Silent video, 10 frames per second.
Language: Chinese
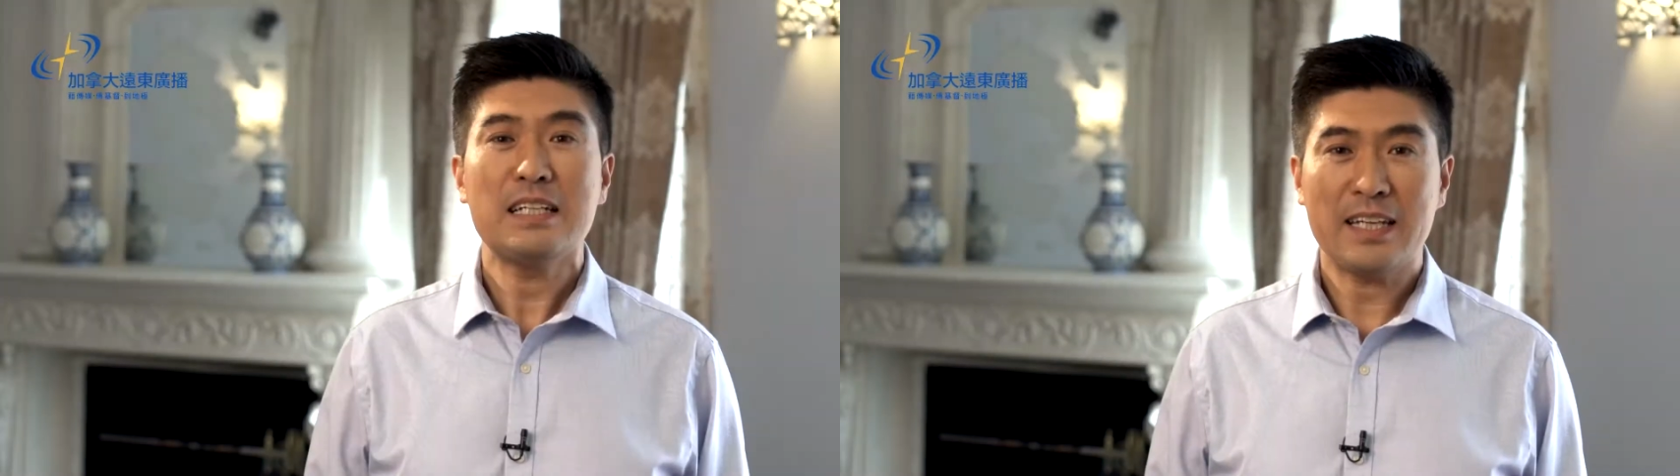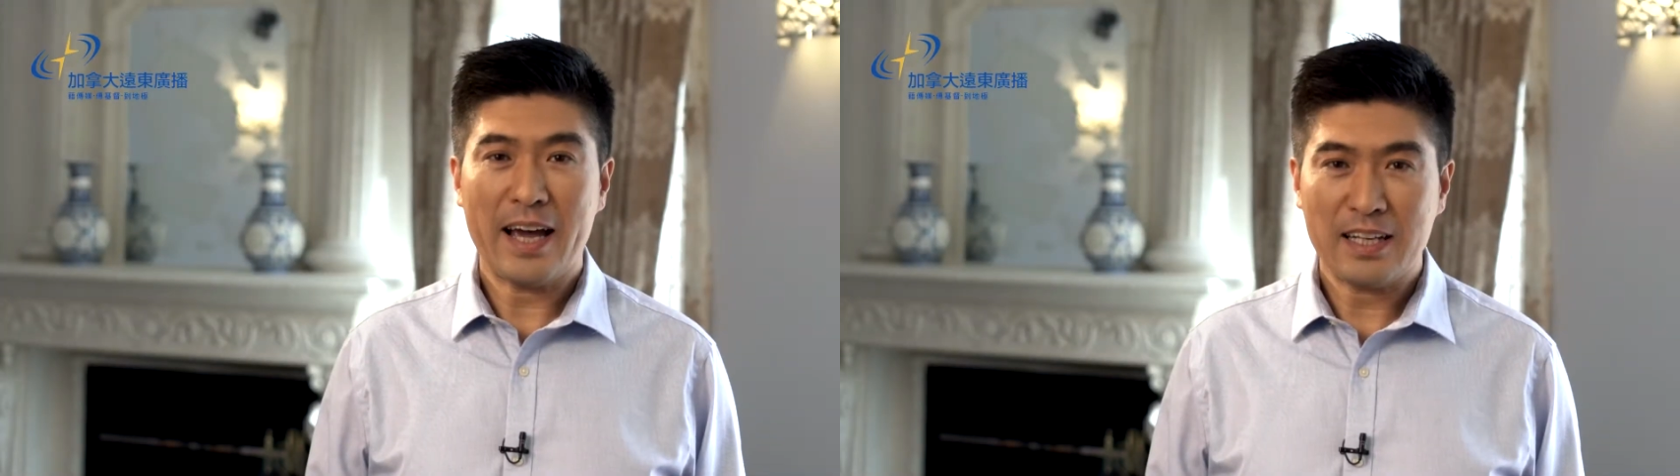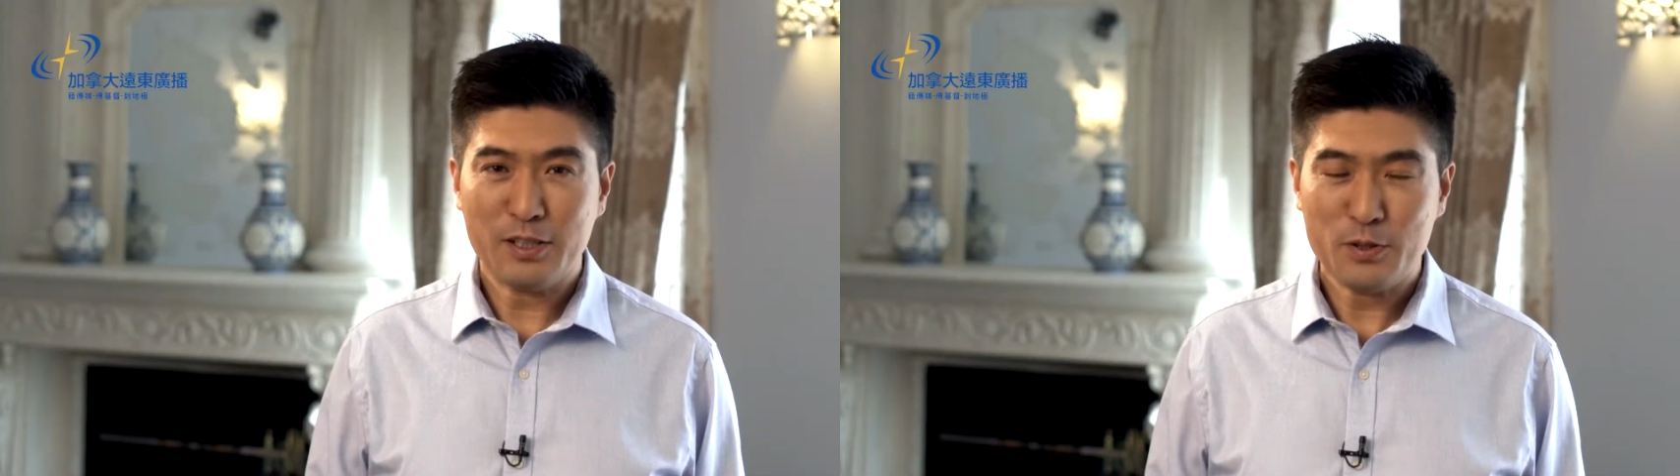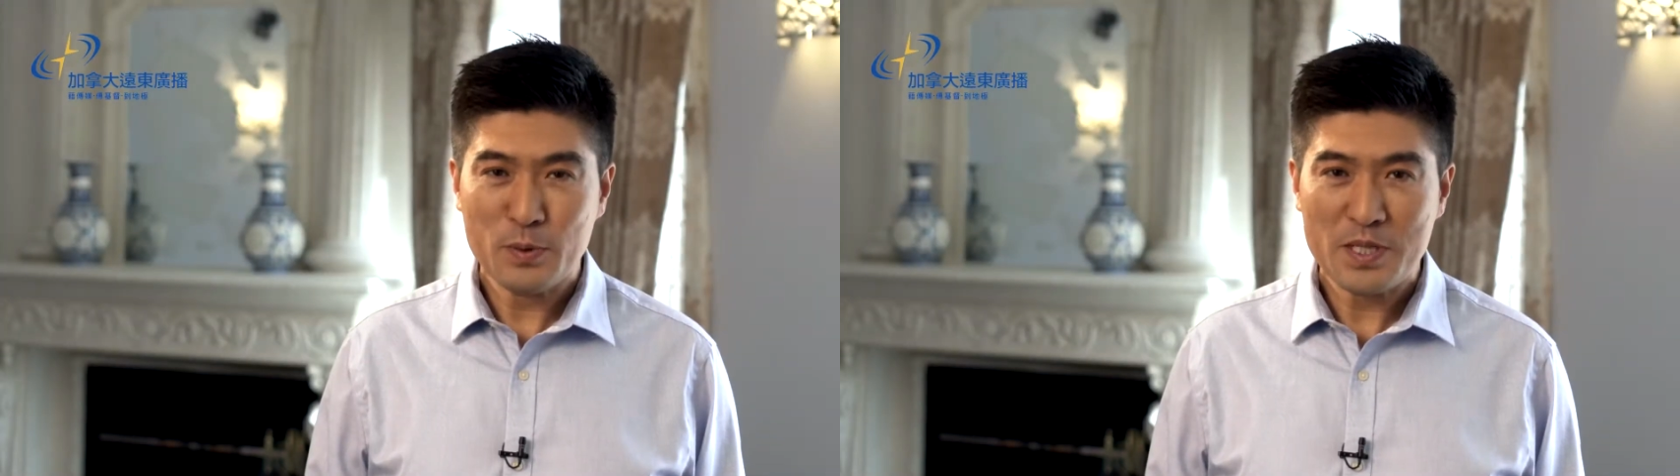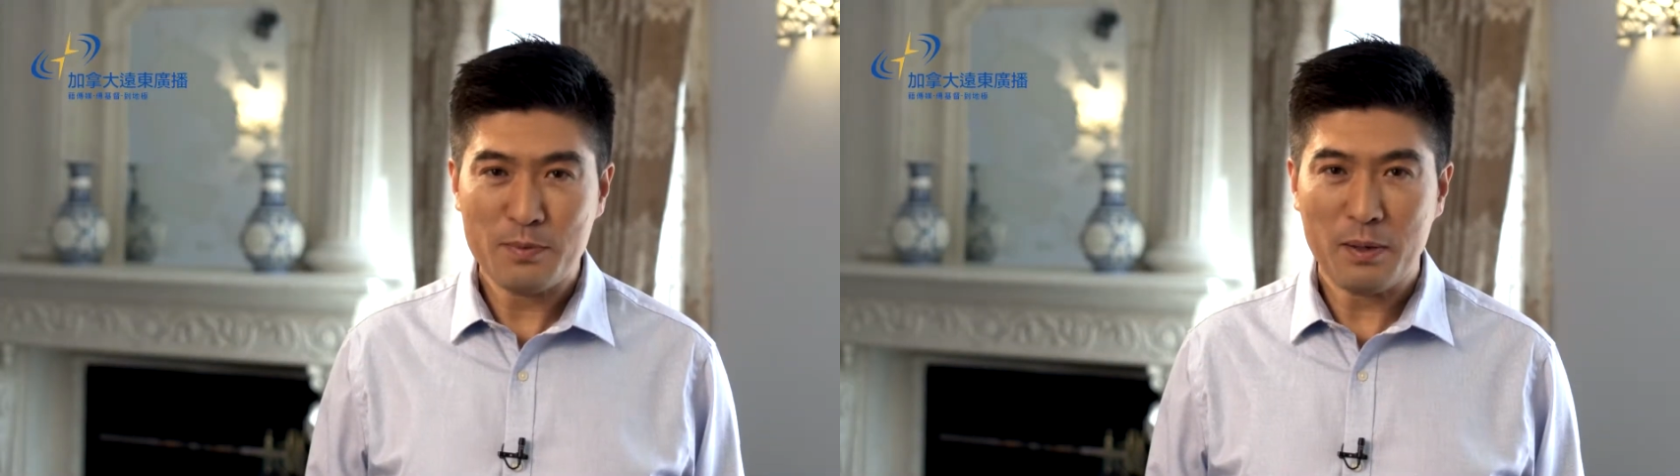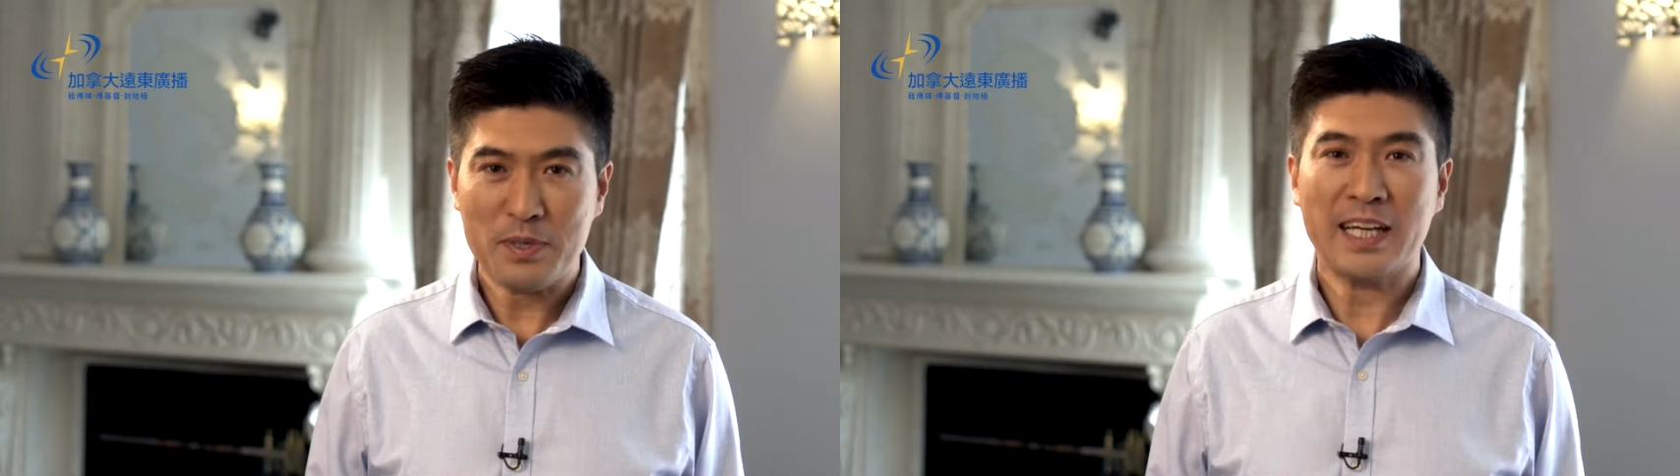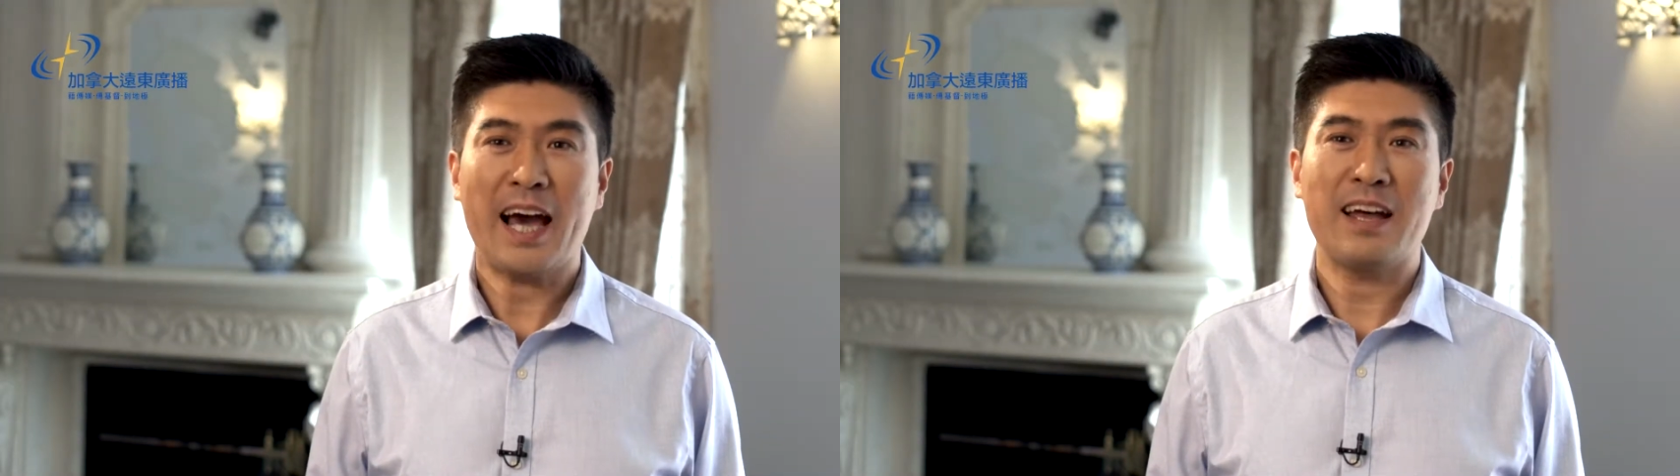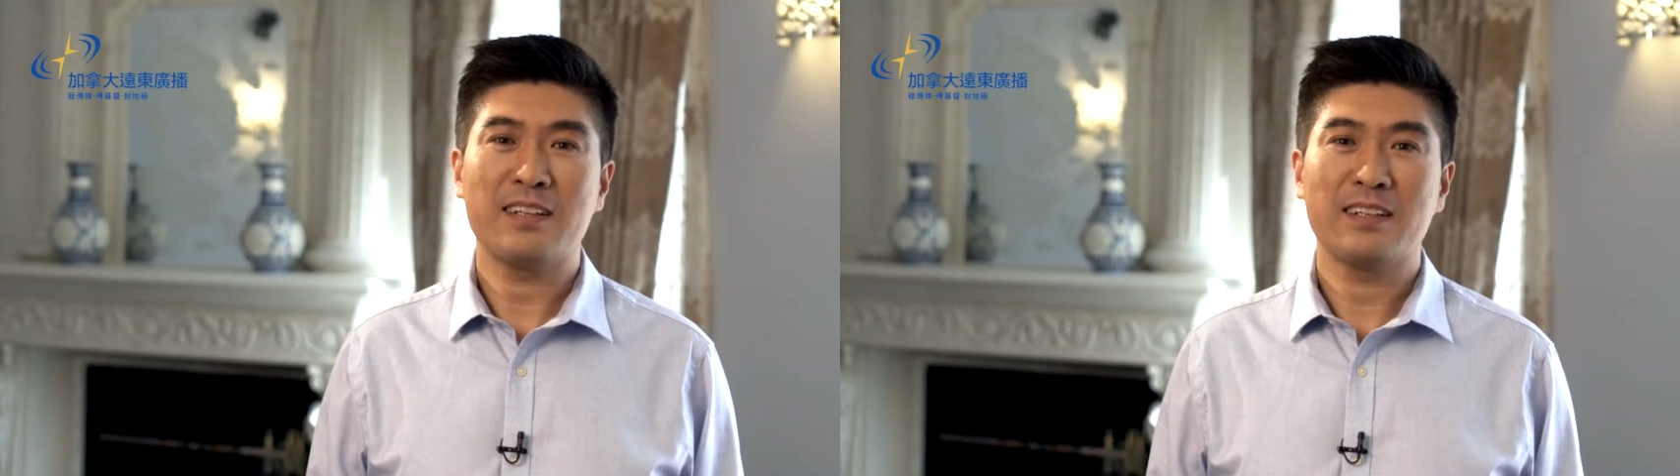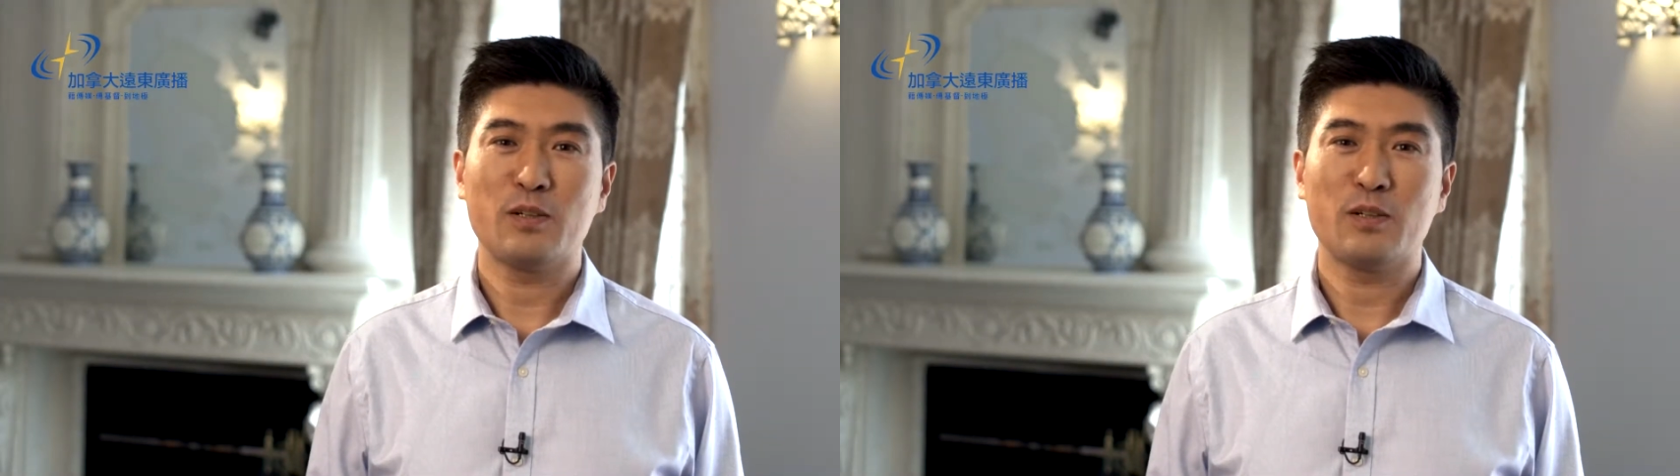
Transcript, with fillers: 亲爱的弟兄姊妹，平安！